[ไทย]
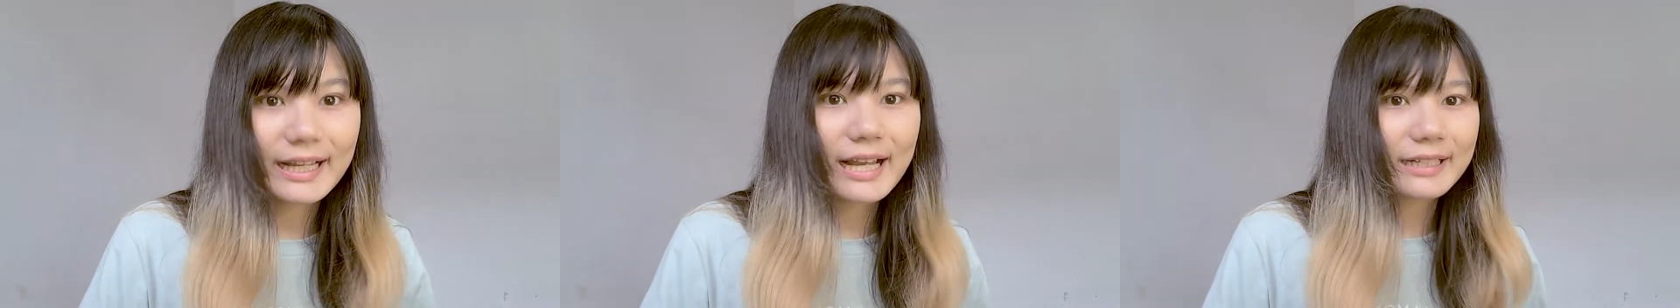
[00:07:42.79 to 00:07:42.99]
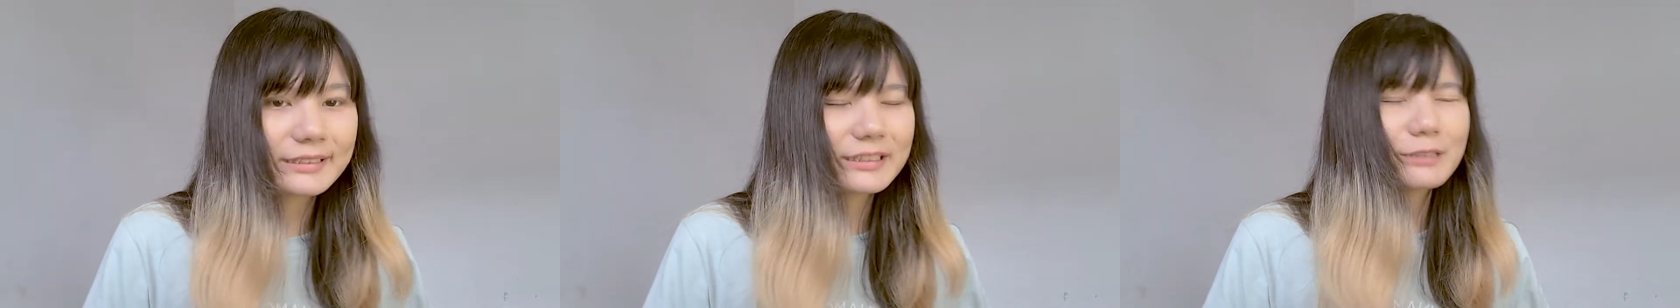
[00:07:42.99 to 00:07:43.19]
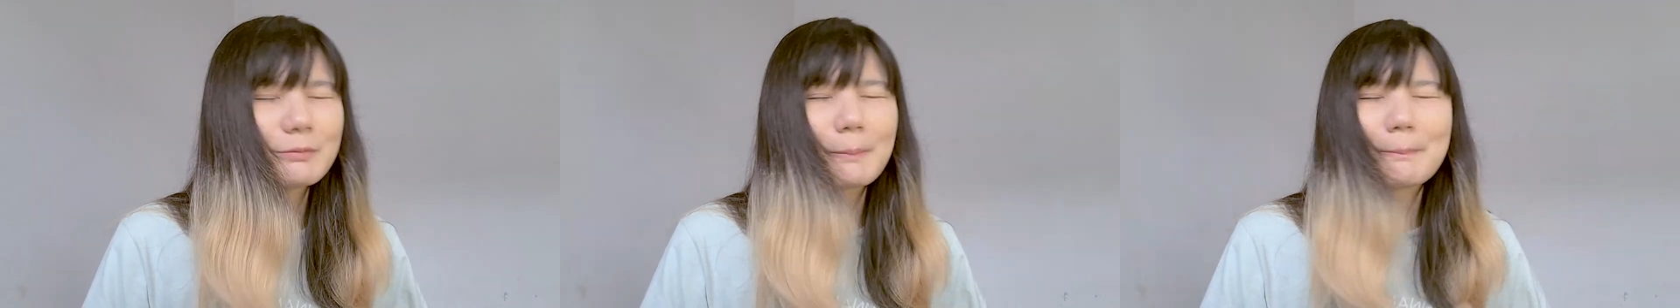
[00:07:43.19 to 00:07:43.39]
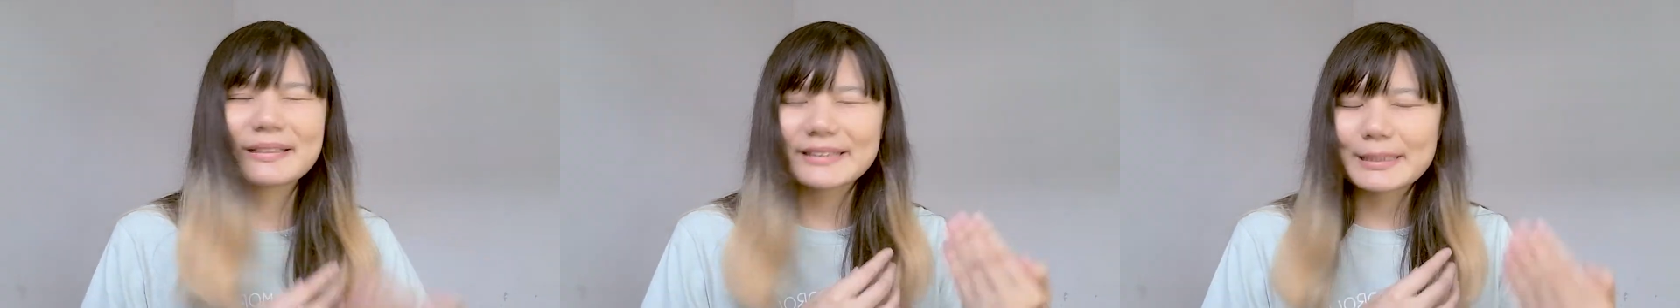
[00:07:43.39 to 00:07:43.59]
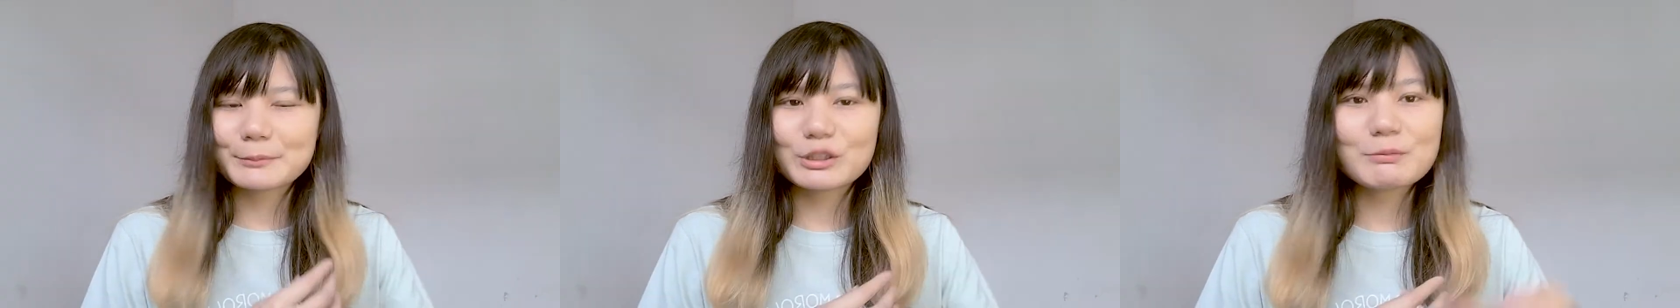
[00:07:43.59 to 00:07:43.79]
ค่ะคือแบบไม่
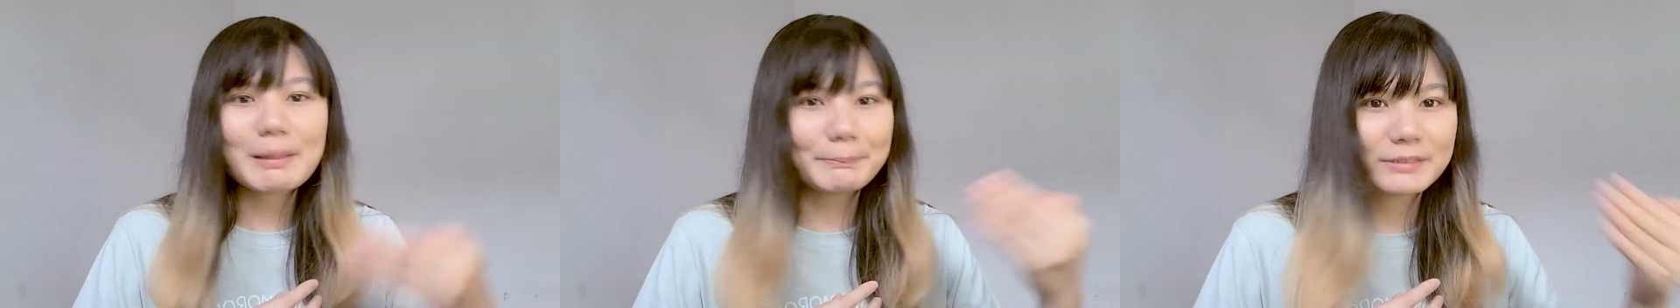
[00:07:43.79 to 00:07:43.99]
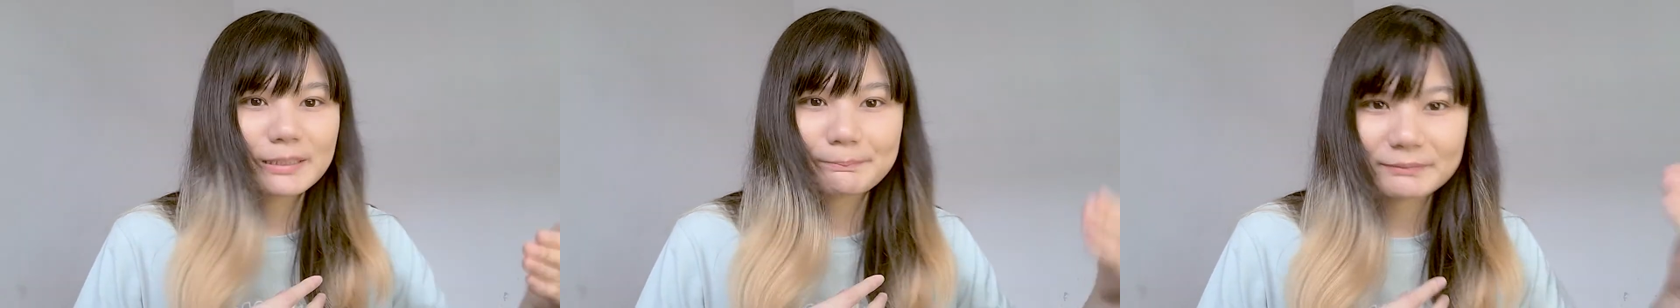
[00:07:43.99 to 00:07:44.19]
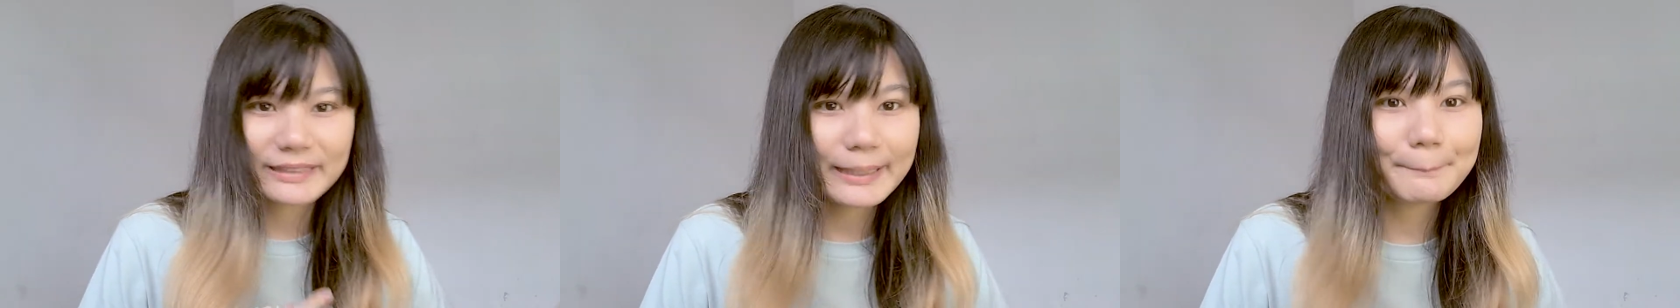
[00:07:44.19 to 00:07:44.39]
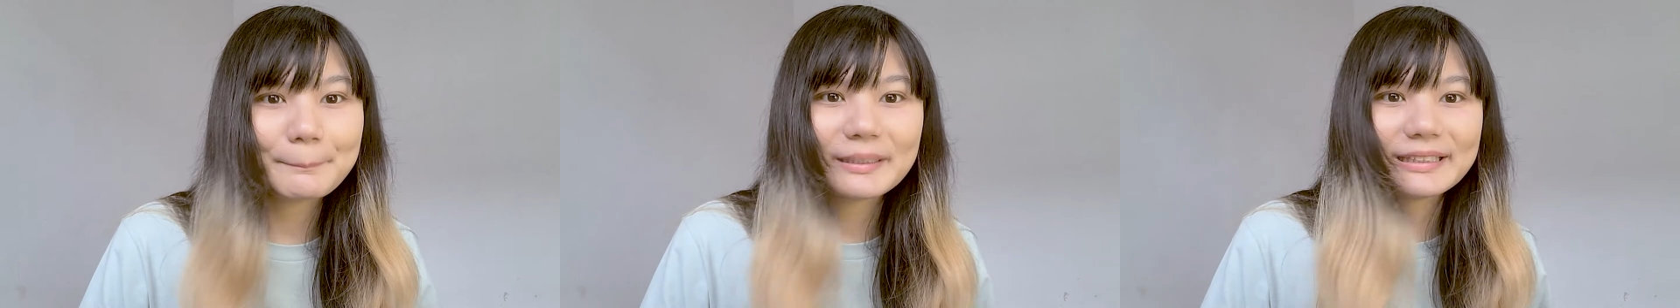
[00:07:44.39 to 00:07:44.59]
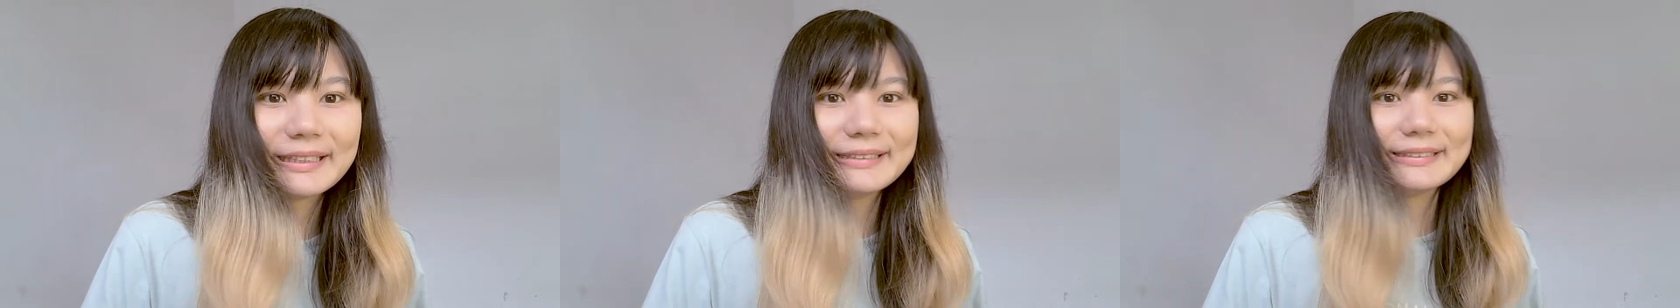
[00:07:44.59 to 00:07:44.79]
เต็มก็แบบเกือบเต็ม
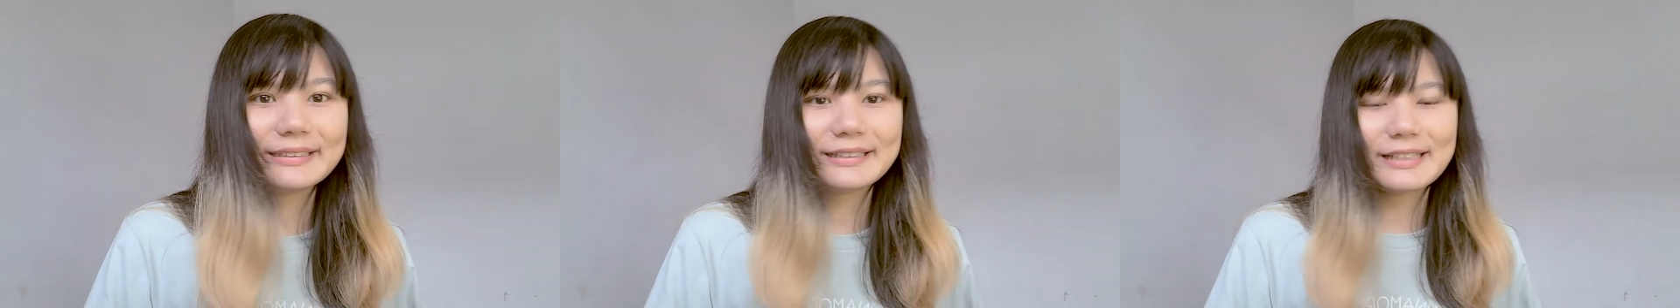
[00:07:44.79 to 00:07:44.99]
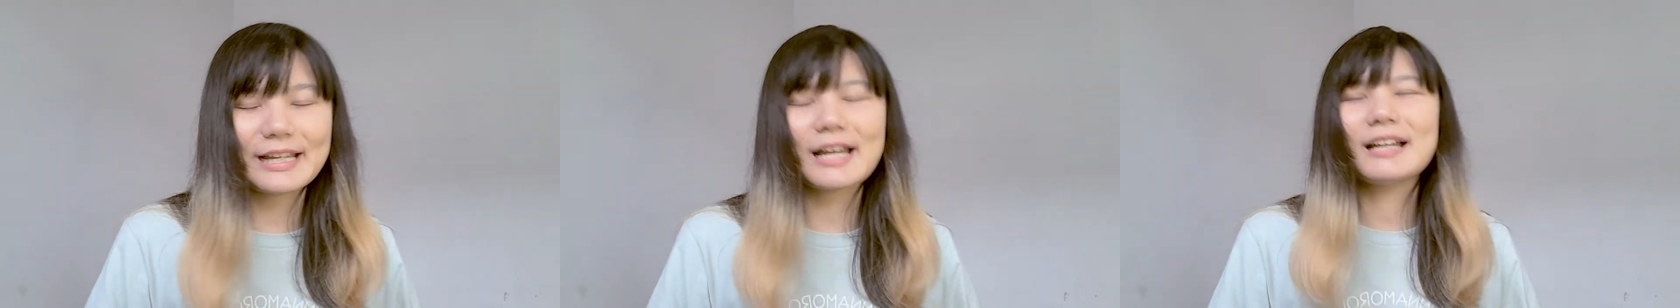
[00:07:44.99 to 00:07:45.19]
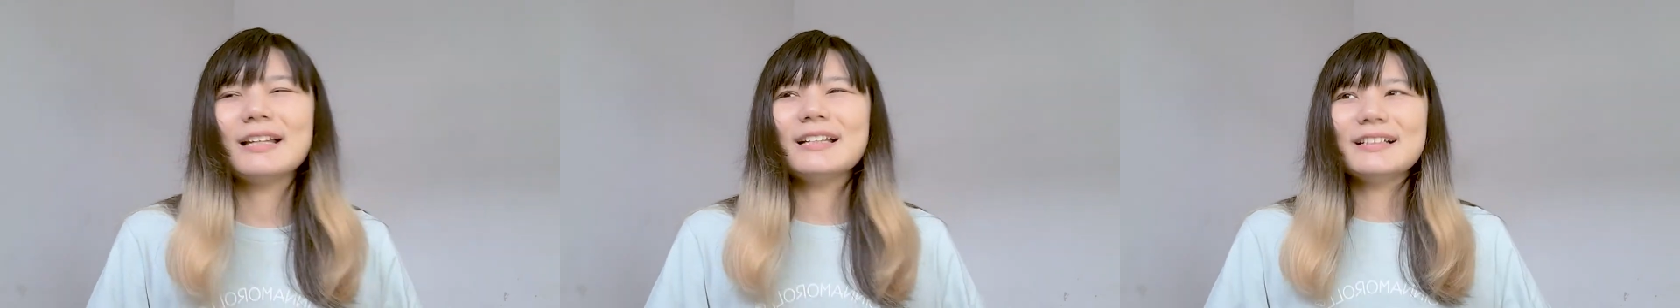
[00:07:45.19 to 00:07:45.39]
อะไรอย่างเงี้ย